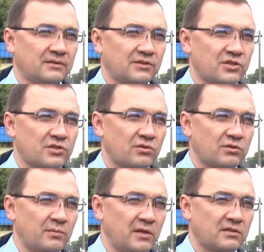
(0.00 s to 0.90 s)

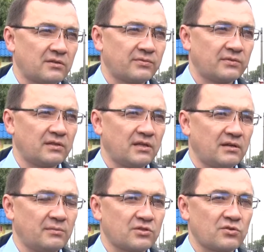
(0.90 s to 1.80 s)
600 э, метров
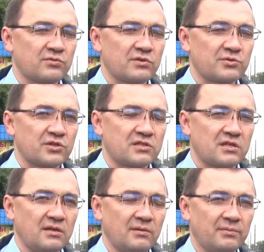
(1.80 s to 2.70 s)
на Московском
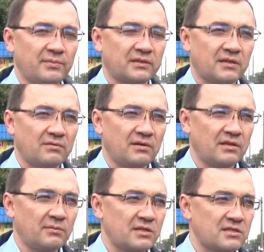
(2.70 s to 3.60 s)
шоссе под
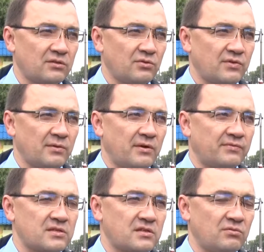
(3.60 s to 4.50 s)
трамвайными остановками
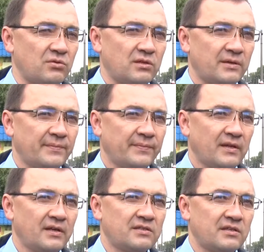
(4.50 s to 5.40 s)
автозавод,
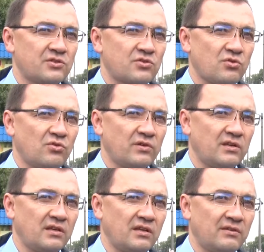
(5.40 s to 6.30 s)

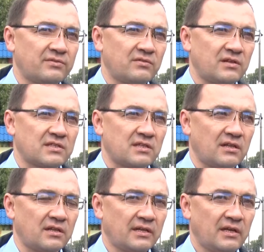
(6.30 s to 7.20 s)
Терешковый и автовокзал.